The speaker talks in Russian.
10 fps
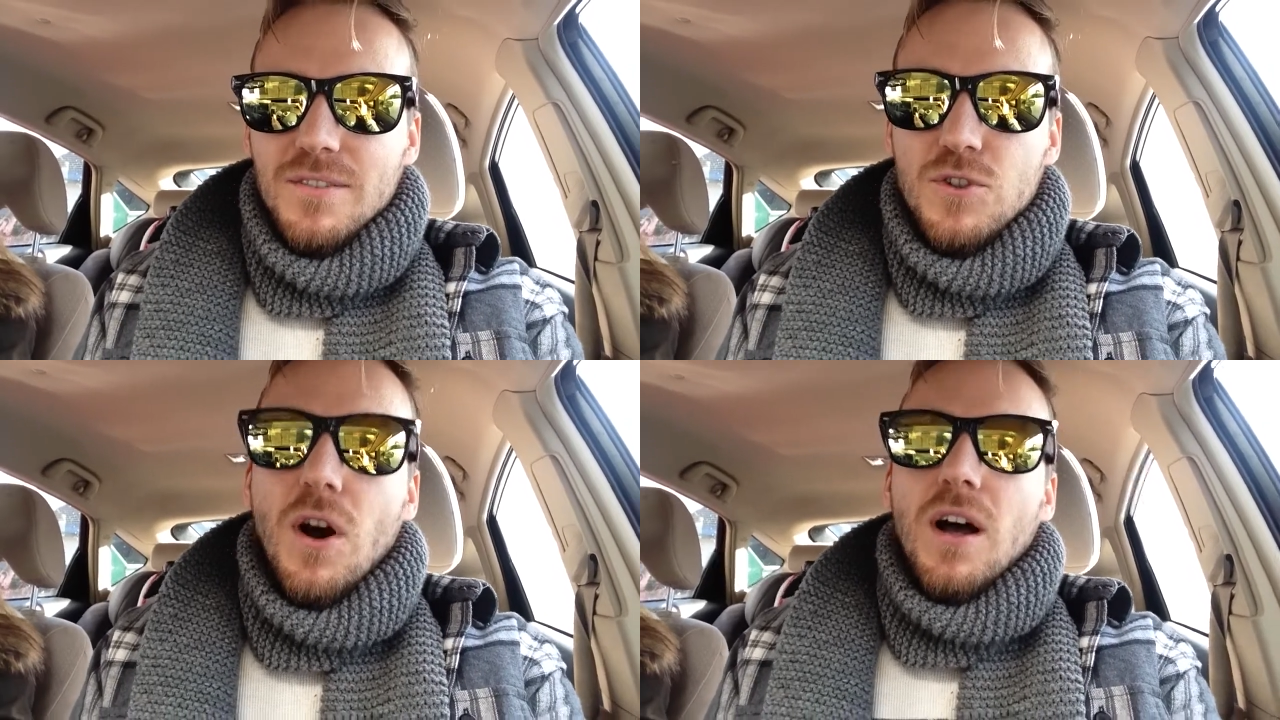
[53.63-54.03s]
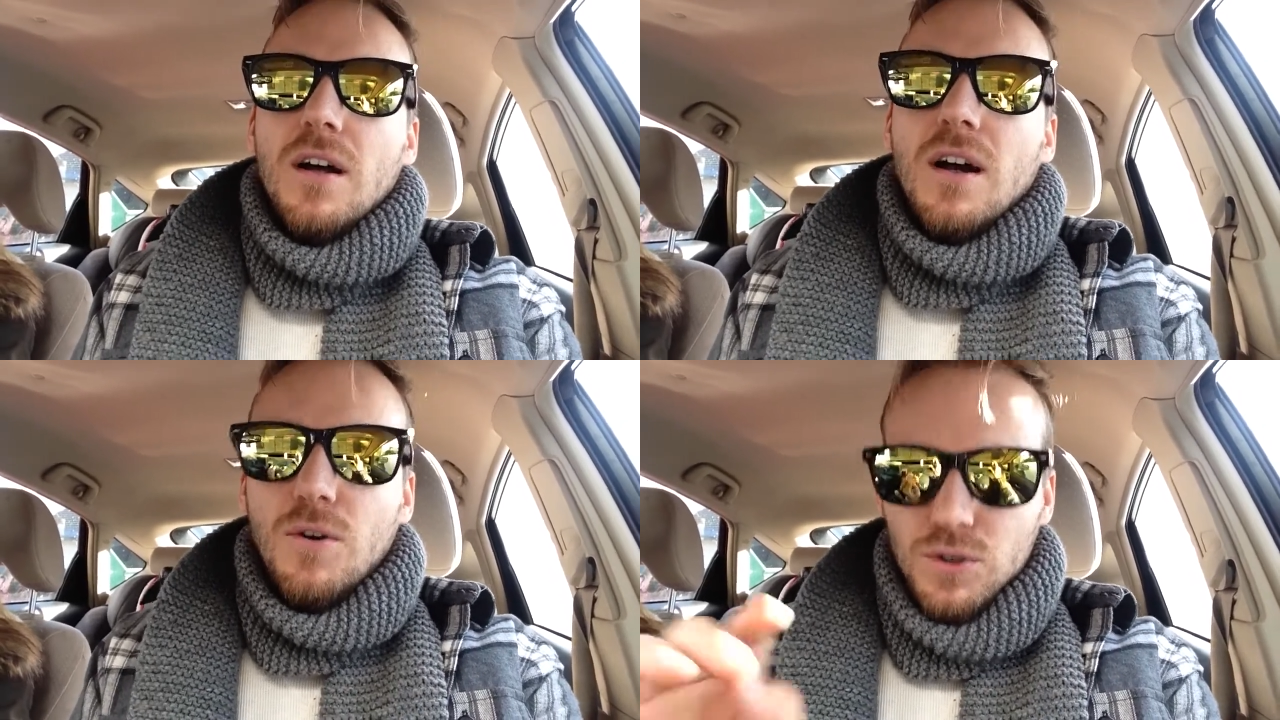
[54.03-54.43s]
Все,
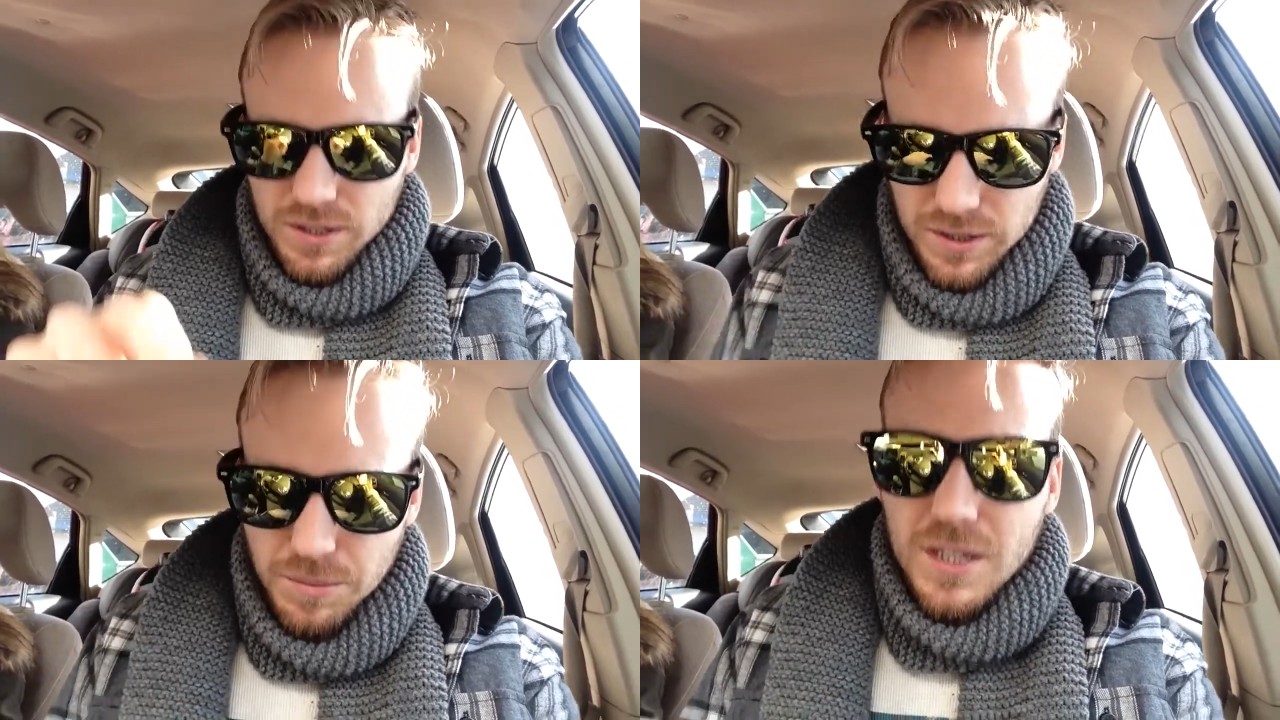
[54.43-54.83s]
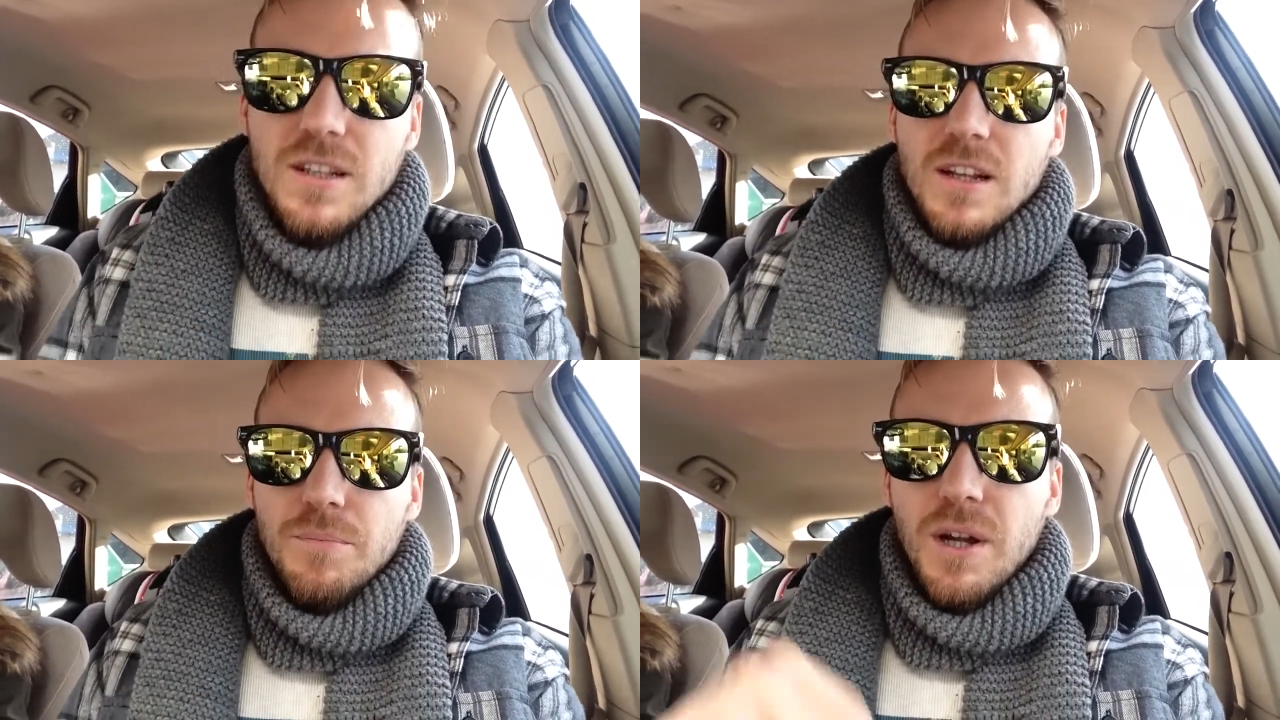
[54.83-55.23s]
а, а вот именно с
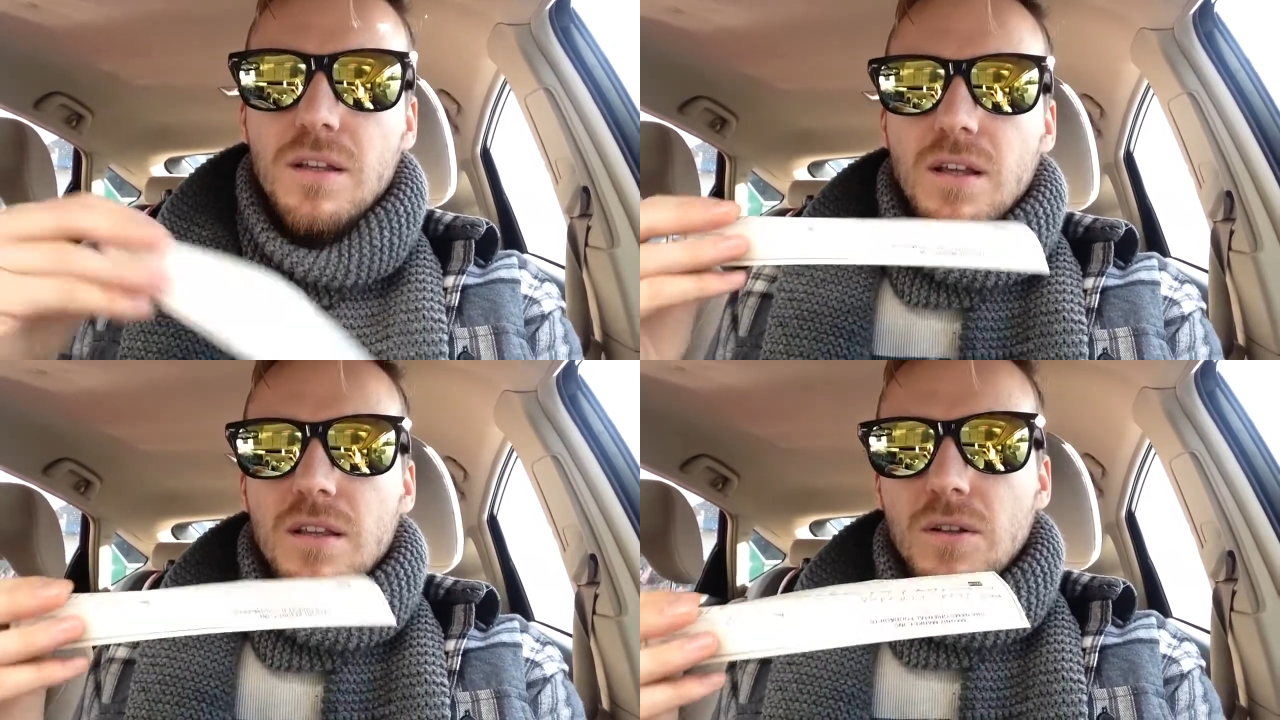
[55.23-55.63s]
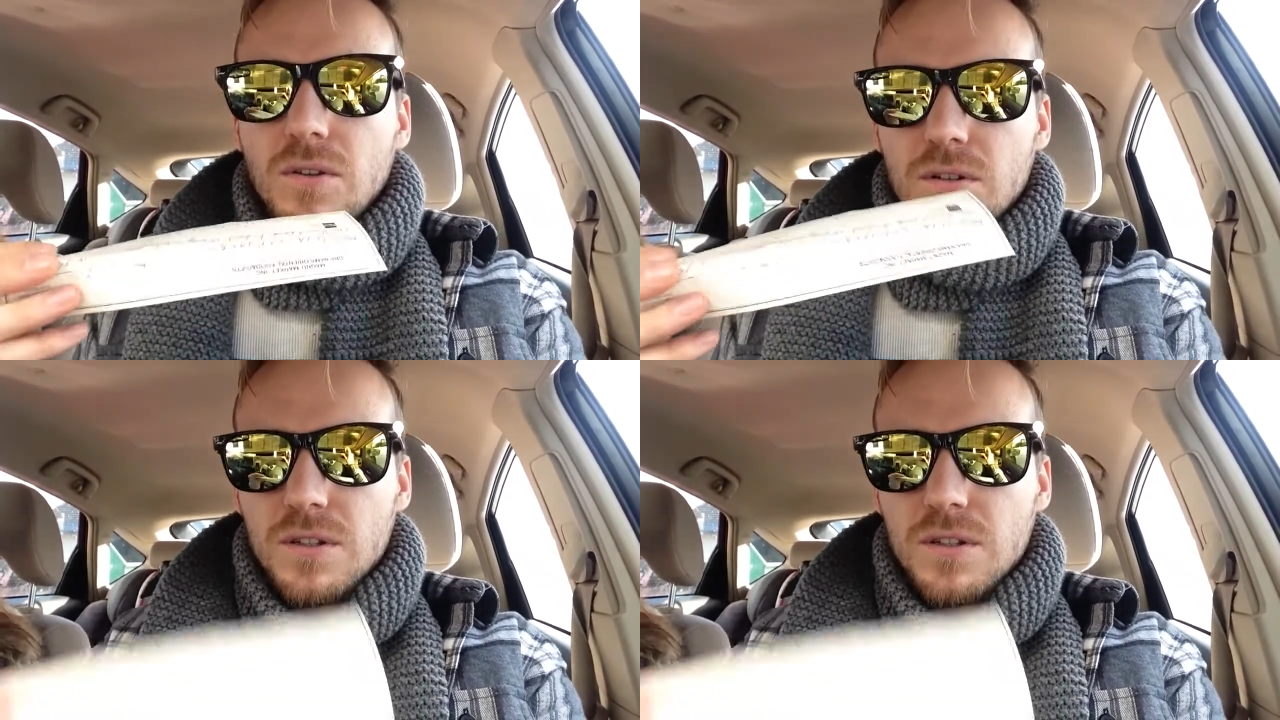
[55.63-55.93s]
этой компанией я делаю